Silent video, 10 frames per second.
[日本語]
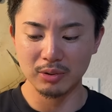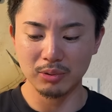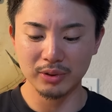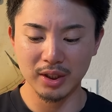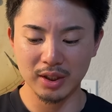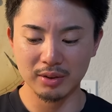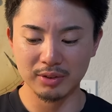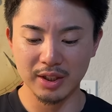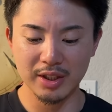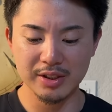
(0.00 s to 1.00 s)
こんな、
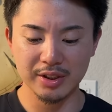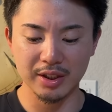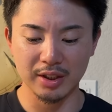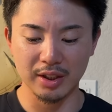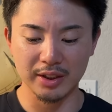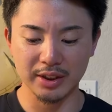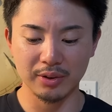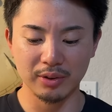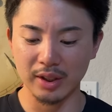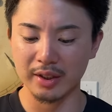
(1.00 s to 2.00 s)
桐式、浅
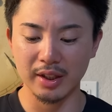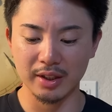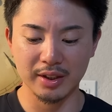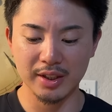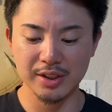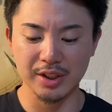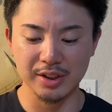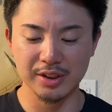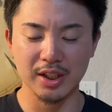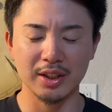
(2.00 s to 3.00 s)
野、あ、いや、桐
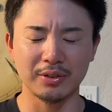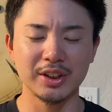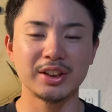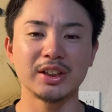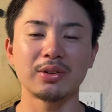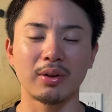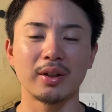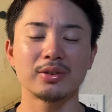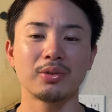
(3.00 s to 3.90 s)
式、あの、石井とかね、